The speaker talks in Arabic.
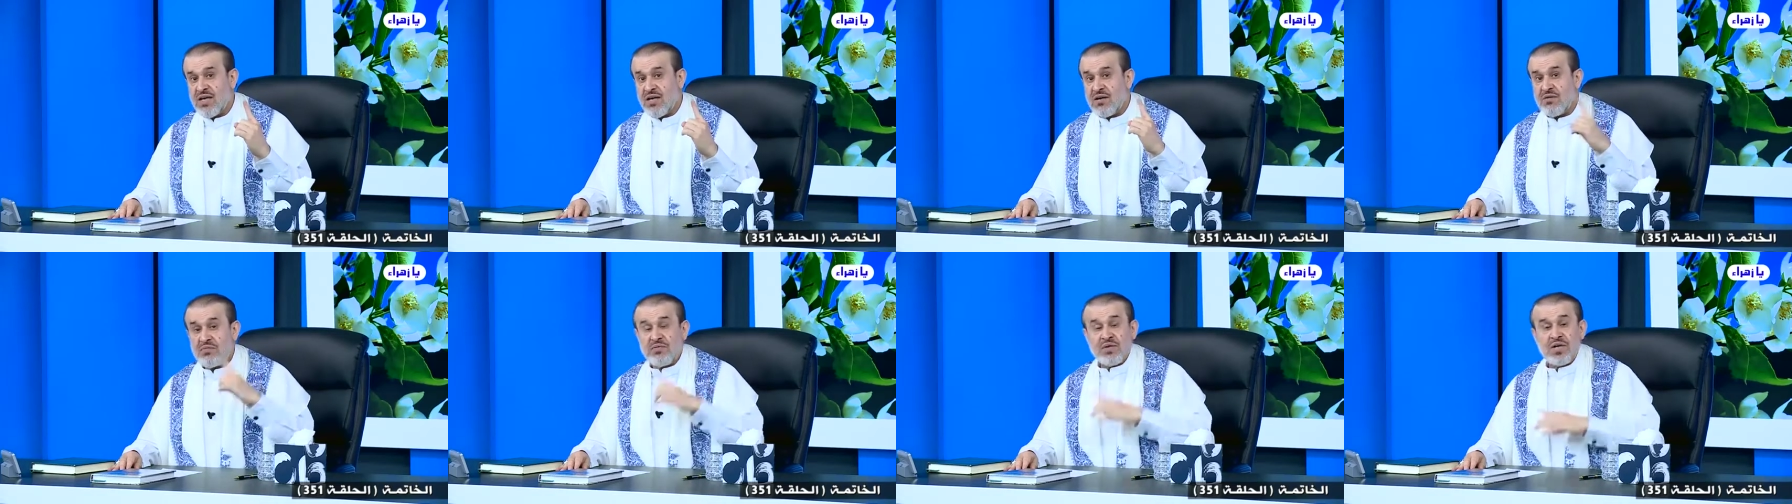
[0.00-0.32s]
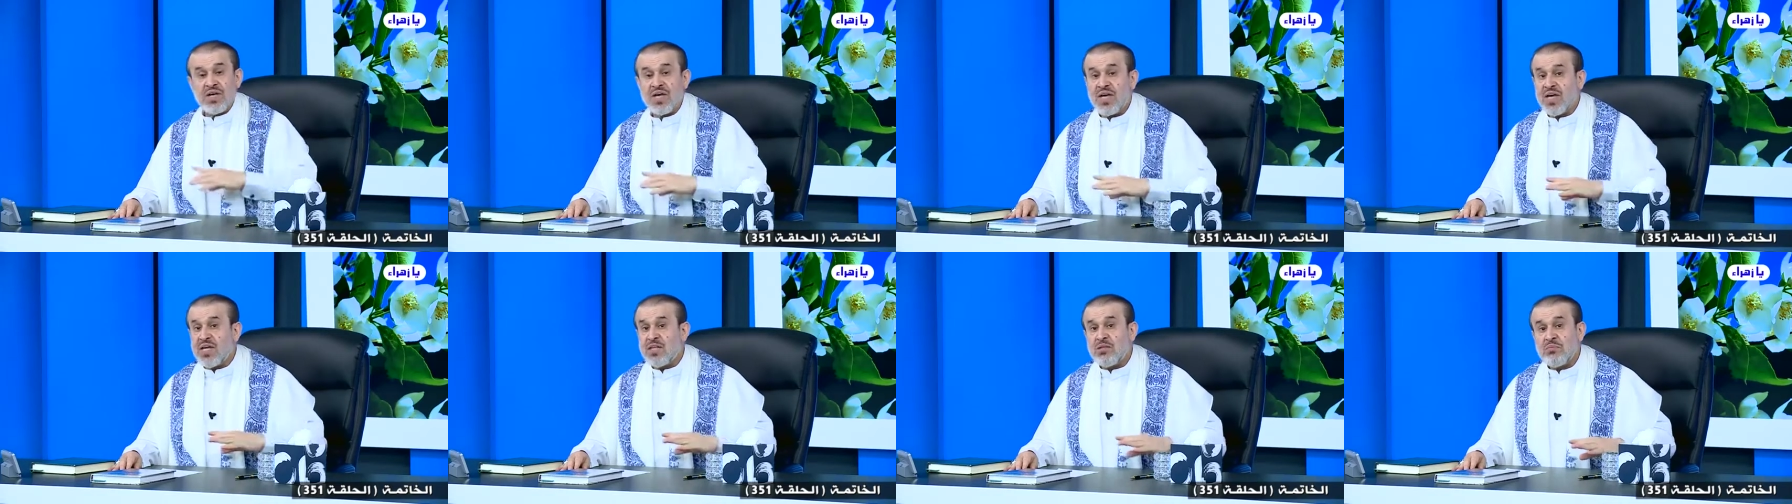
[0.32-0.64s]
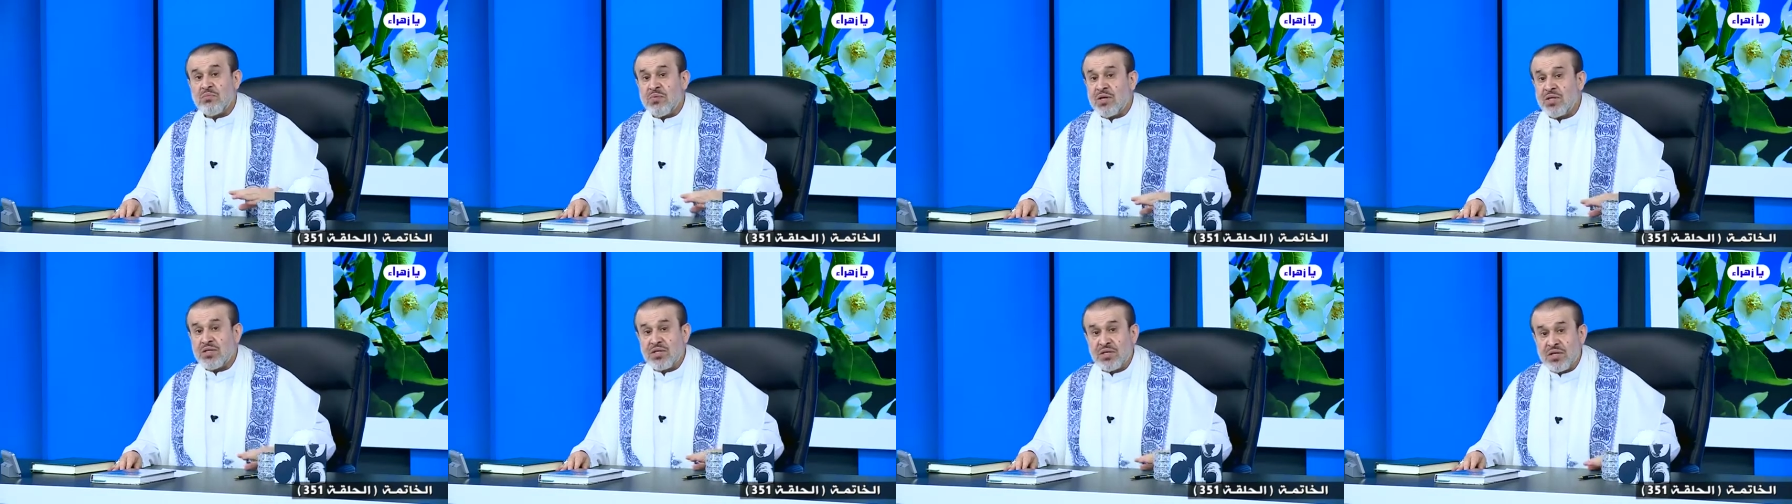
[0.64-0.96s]
في
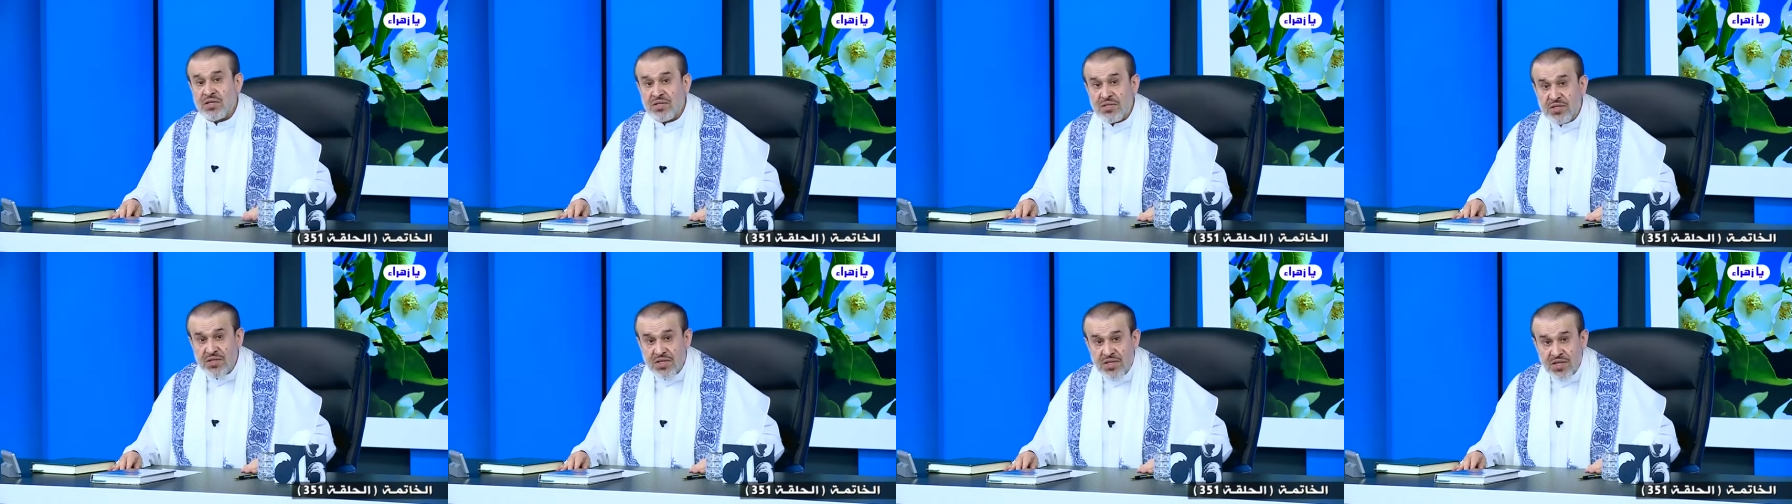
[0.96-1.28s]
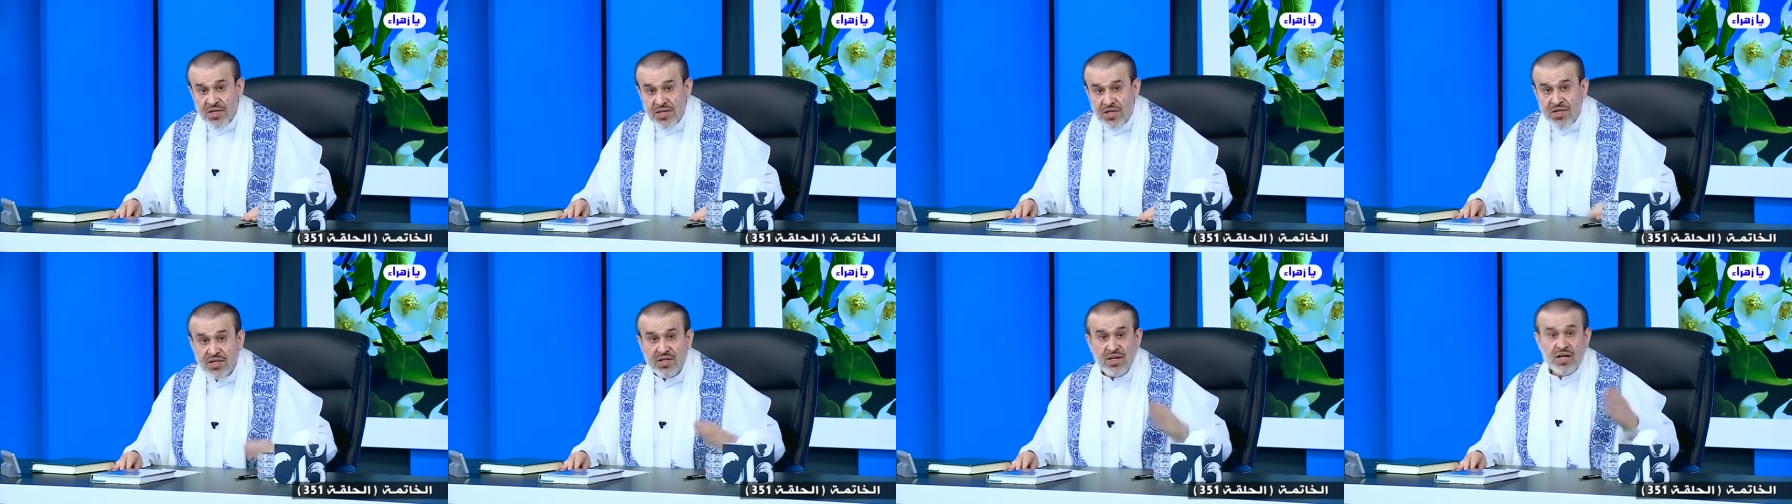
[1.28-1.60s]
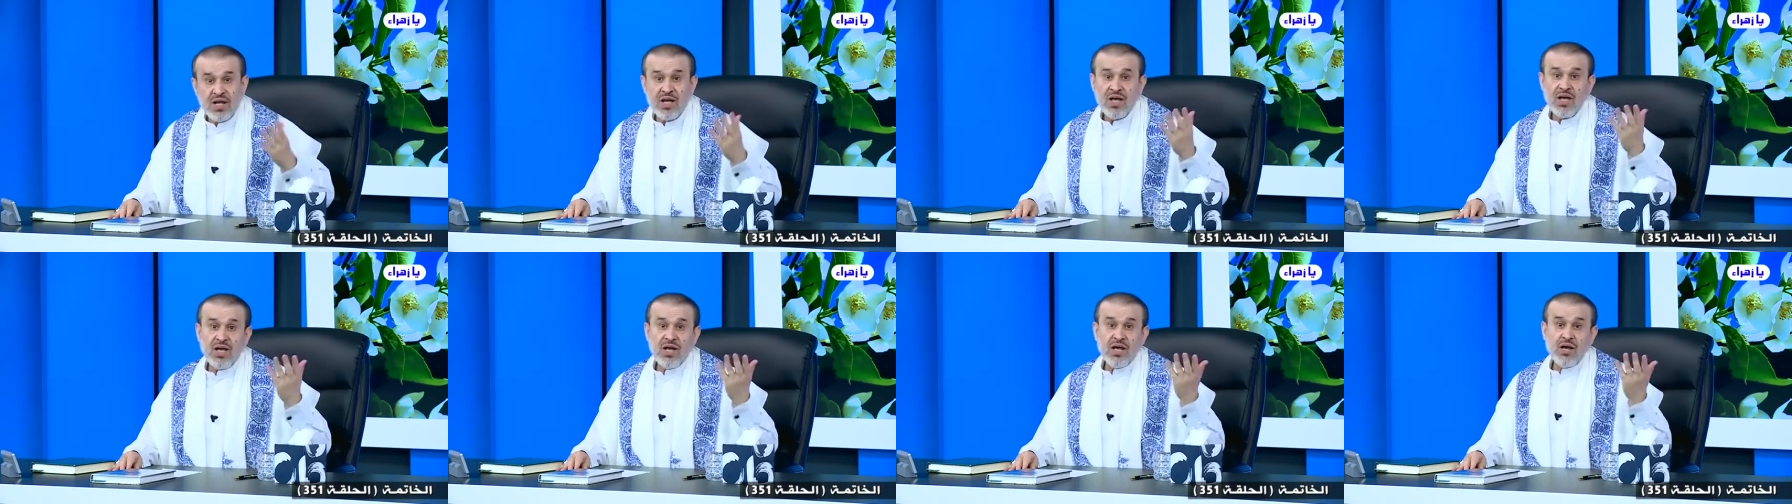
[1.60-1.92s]
خدمة الدين
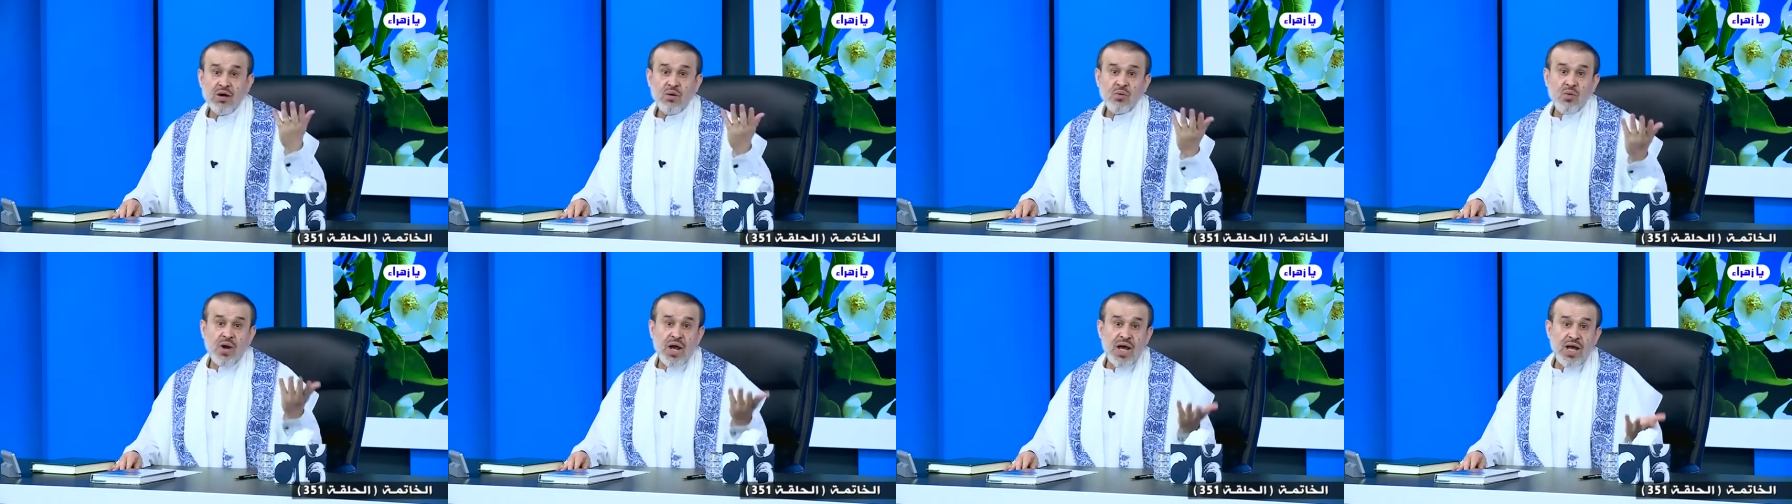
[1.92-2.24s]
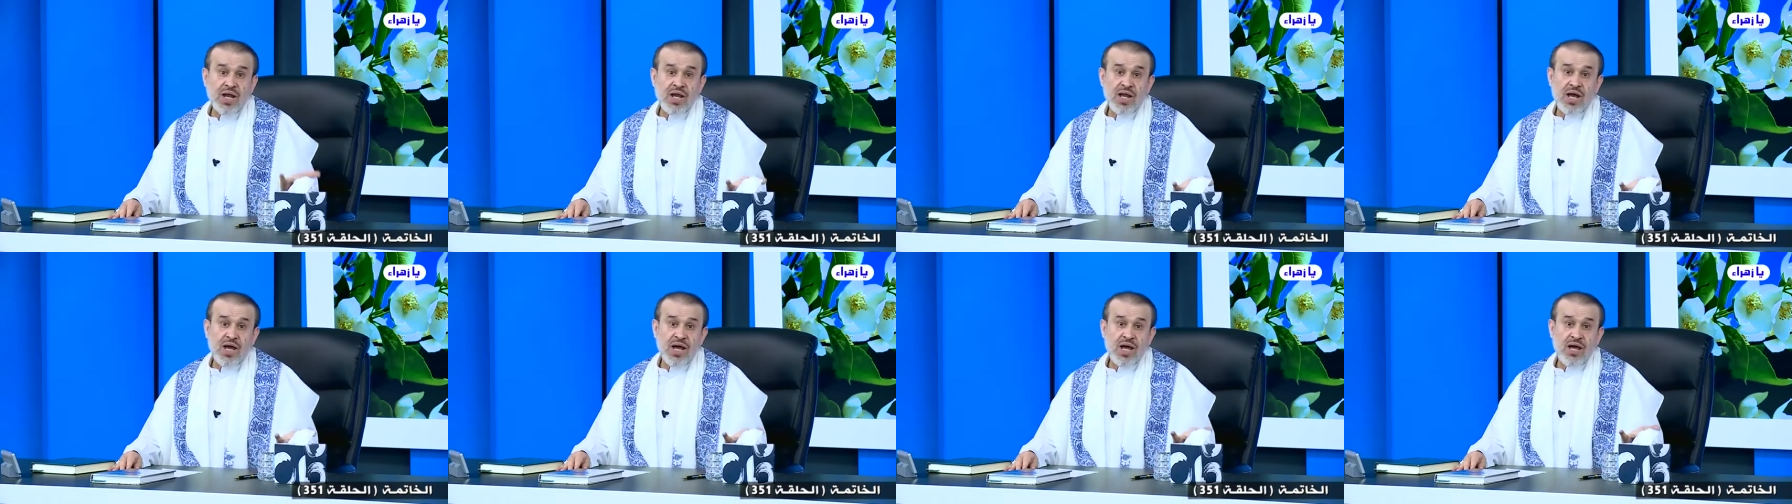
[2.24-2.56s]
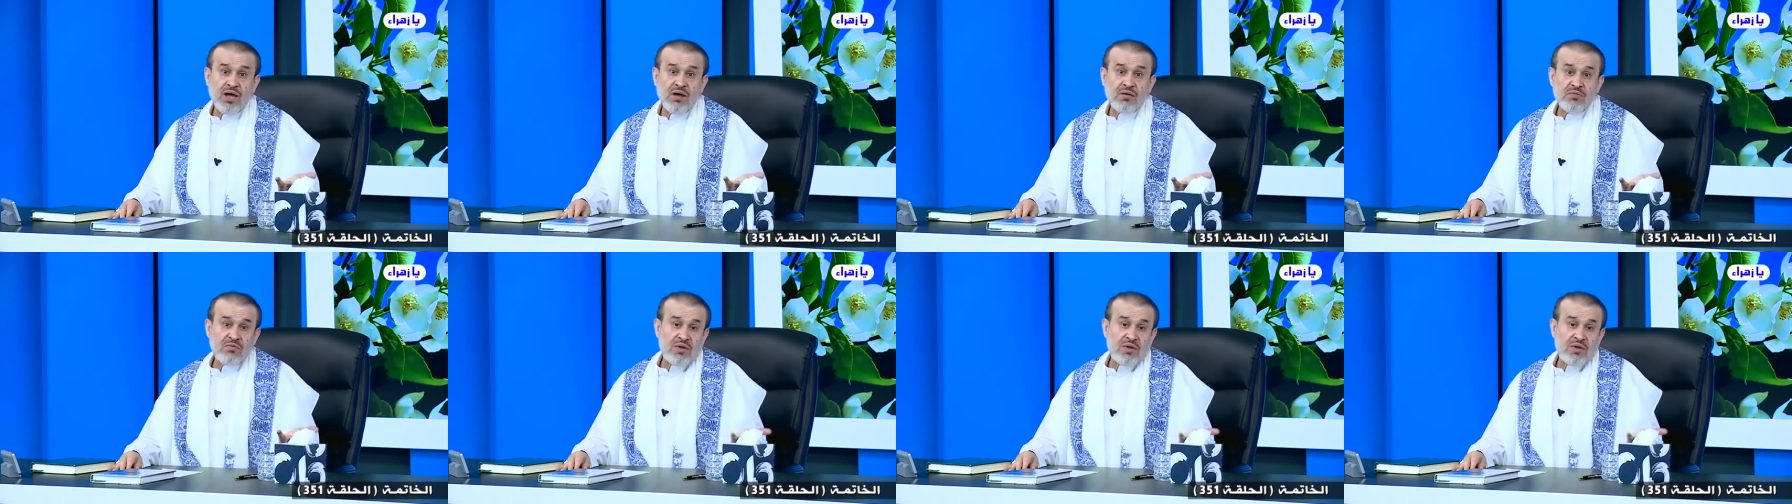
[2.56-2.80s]
وأنا